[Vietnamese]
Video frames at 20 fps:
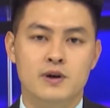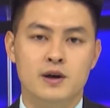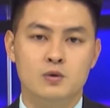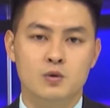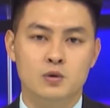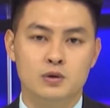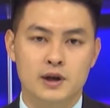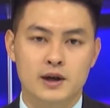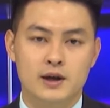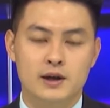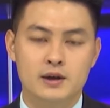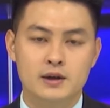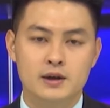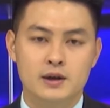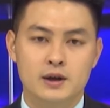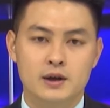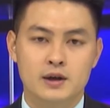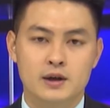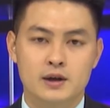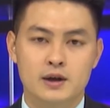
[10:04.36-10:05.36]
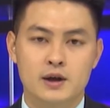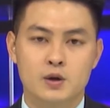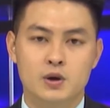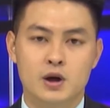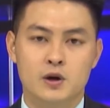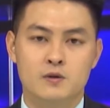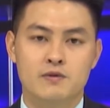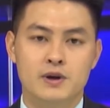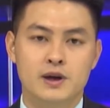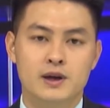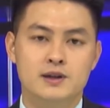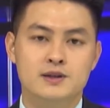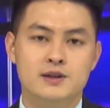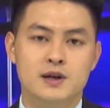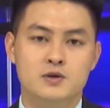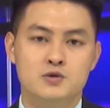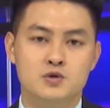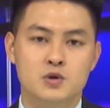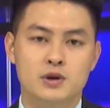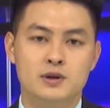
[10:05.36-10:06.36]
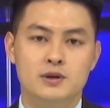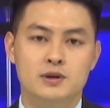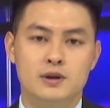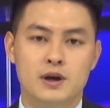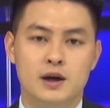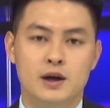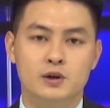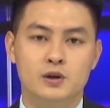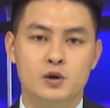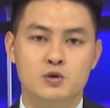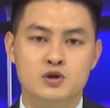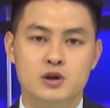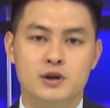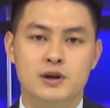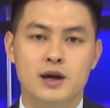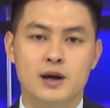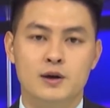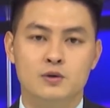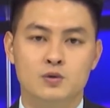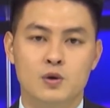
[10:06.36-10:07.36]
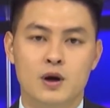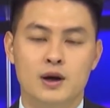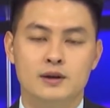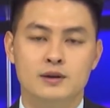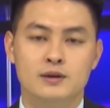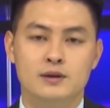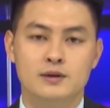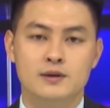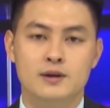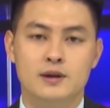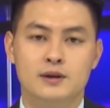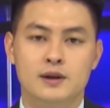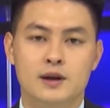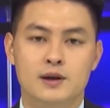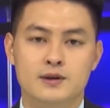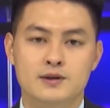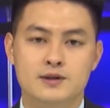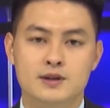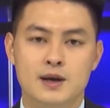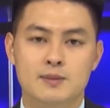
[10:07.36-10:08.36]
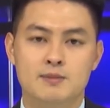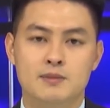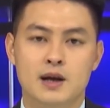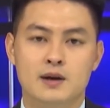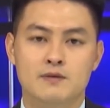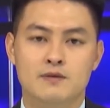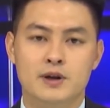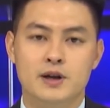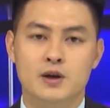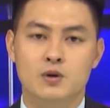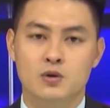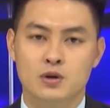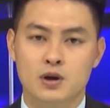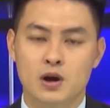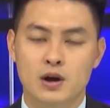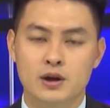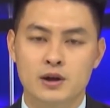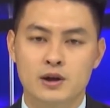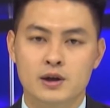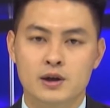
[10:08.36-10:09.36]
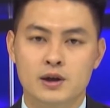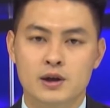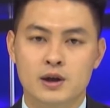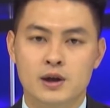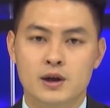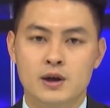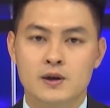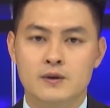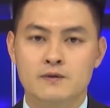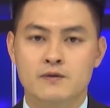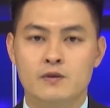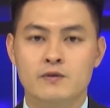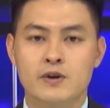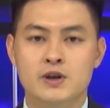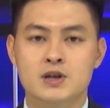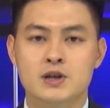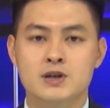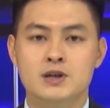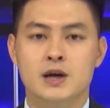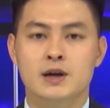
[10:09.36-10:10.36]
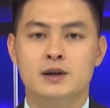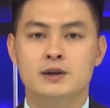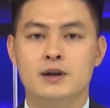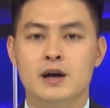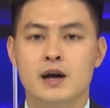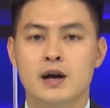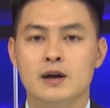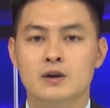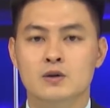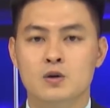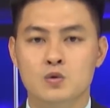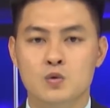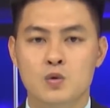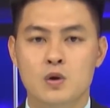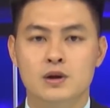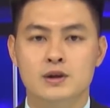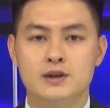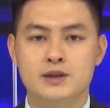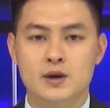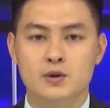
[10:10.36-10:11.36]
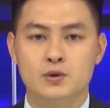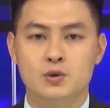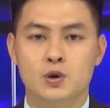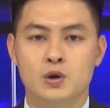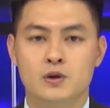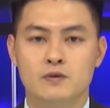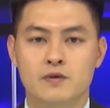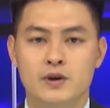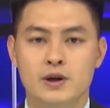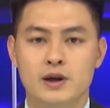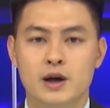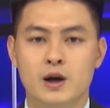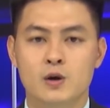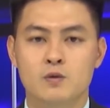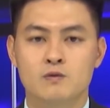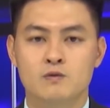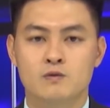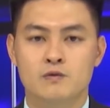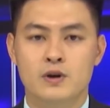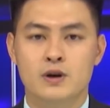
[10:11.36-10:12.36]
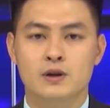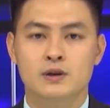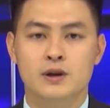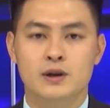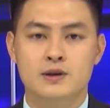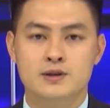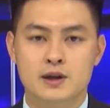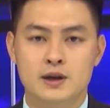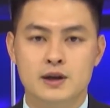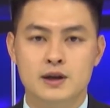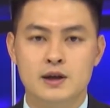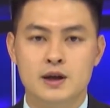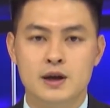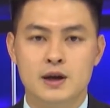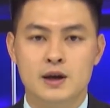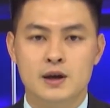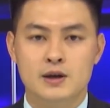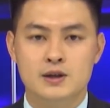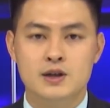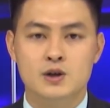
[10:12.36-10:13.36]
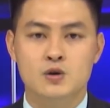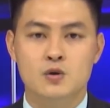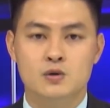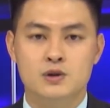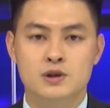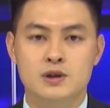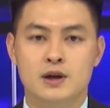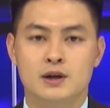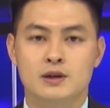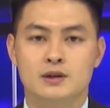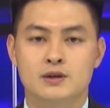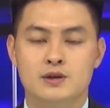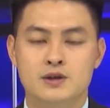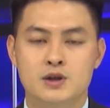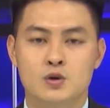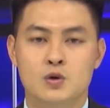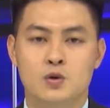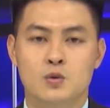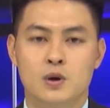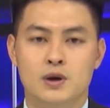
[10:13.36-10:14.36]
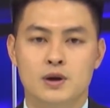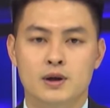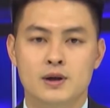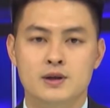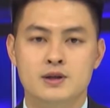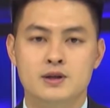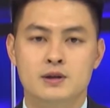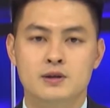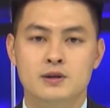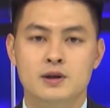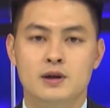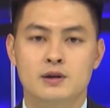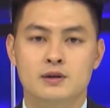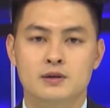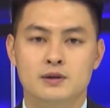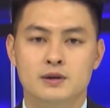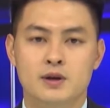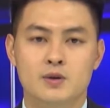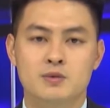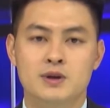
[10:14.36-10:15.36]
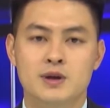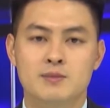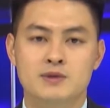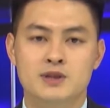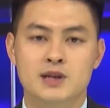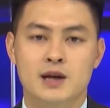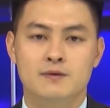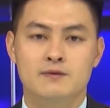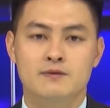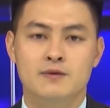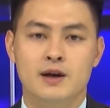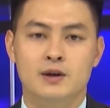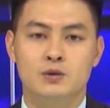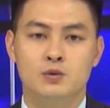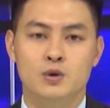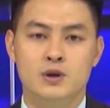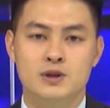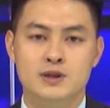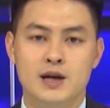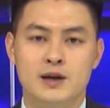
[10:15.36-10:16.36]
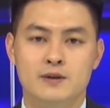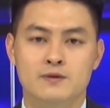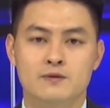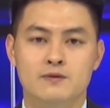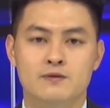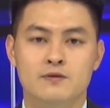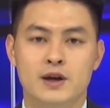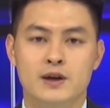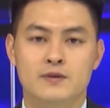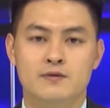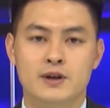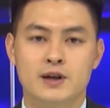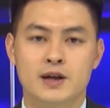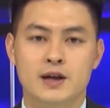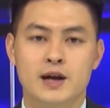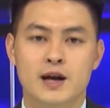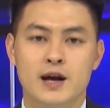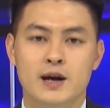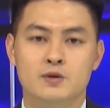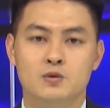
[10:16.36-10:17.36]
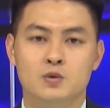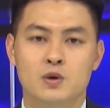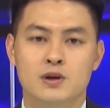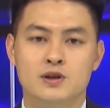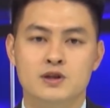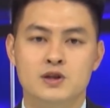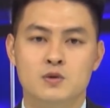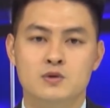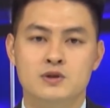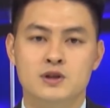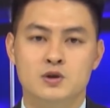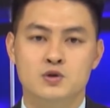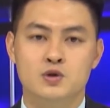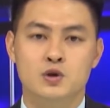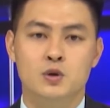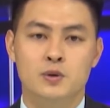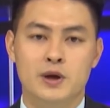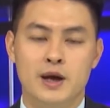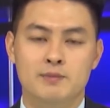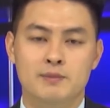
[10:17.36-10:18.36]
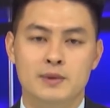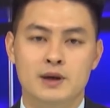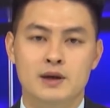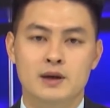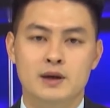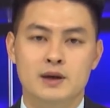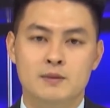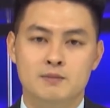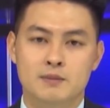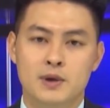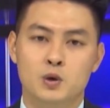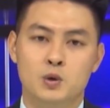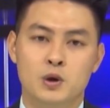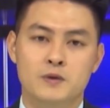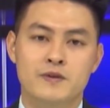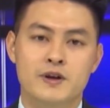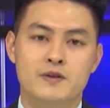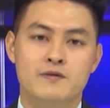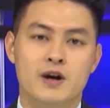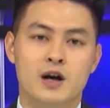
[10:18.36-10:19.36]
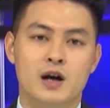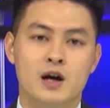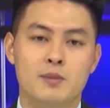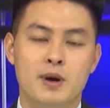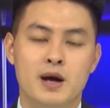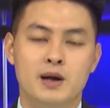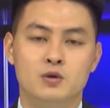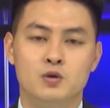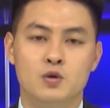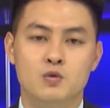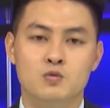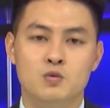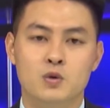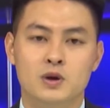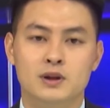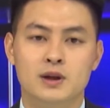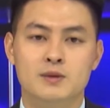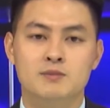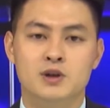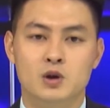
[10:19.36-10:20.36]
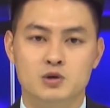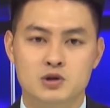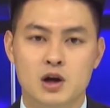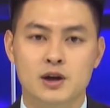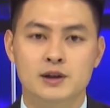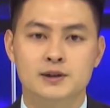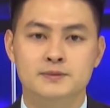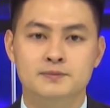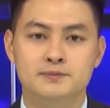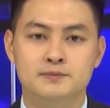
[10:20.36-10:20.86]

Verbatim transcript: và quốc tế, yêu cầu về sản xuất đạt các tiêu chuẩn an toàn được tỉnh xem là vấn đề cốt lõi. Phóng viên chương trình đã có cuộc trao đổi với ông Vương Tiến Sĩ, Chi cục trưởng, Chi cục Quản lý chất lượng nông lâm sản và thủy sản về vấn đề an toàn trong sản xuất nông nghiệp. Mời quý vị và các bạn cùng quan tâm theo dõi.